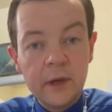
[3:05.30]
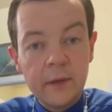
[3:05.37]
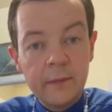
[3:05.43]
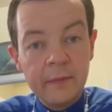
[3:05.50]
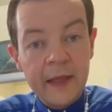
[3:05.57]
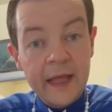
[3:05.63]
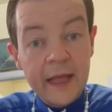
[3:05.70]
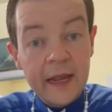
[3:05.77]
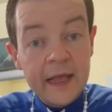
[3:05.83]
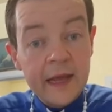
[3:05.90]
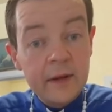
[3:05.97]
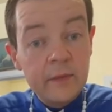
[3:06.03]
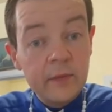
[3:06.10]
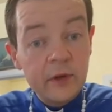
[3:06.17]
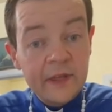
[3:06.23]
me
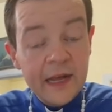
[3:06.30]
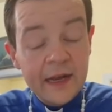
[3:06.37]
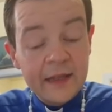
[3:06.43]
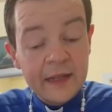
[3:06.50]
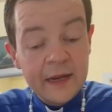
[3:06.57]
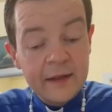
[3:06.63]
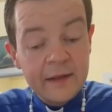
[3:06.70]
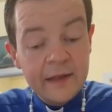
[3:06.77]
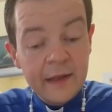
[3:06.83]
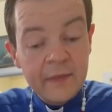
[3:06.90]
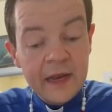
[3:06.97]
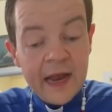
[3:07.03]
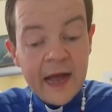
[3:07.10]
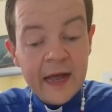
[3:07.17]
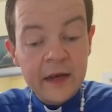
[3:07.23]
querían botar del
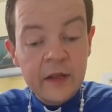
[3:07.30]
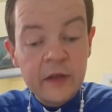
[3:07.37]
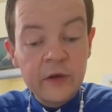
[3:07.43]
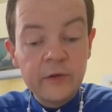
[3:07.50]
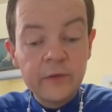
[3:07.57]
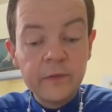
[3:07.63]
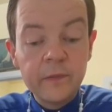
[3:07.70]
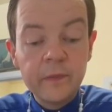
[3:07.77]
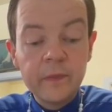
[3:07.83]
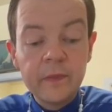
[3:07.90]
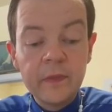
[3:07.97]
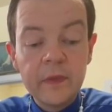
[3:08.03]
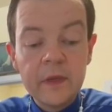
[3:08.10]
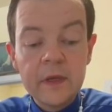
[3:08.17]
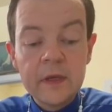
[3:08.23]
seminario,
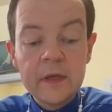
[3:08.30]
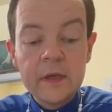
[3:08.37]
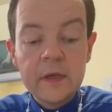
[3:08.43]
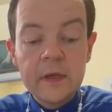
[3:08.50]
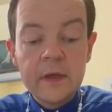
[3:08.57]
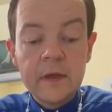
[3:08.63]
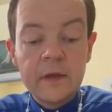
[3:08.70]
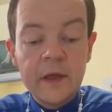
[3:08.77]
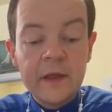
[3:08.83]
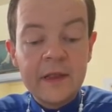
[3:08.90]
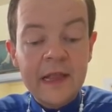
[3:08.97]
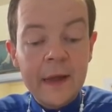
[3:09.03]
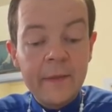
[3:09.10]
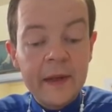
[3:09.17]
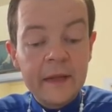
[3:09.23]
se
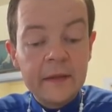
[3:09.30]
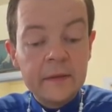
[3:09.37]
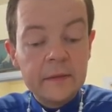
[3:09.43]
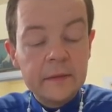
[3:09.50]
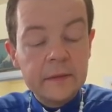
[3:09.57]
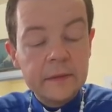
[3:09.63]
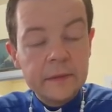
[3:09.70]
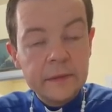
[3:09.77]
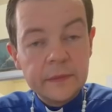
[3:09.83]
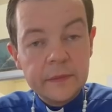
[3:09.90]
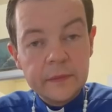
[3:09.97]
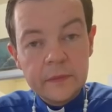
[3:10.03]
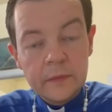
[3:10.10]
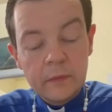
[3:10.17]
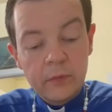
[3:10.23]
estaban
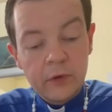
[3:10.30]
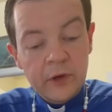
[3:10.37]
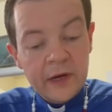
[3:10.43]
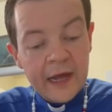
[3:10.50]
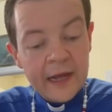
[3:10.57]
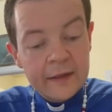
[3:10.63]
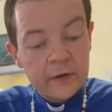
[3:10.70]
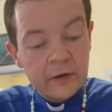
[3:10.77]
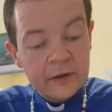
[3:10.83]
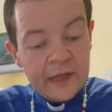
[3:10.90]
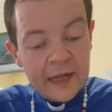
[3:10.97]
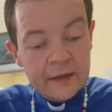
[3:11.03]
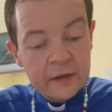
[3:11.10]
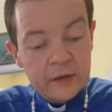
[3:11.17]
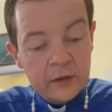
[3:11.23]
burlando
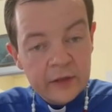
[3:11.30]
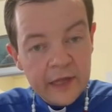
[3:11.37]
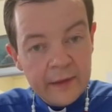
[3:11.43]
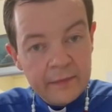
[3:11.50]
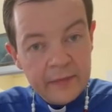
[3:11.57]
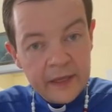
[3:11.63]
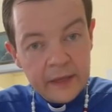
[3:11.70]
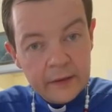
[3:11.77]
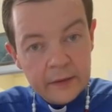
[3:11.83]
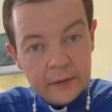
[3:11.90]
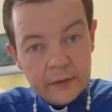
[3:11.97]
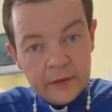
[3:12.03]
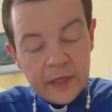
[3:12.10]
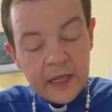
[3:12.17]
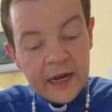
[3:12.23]
tanto de mí,
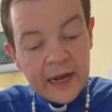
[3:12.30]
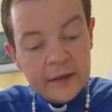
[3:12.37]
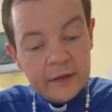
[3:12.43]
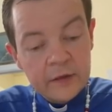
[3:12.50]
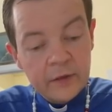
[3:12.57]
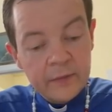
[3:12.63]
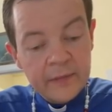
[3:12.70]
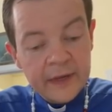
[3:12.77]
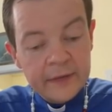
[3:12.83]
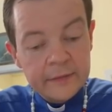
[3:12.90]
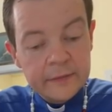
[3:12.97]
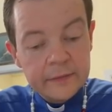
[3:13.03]
tirándome.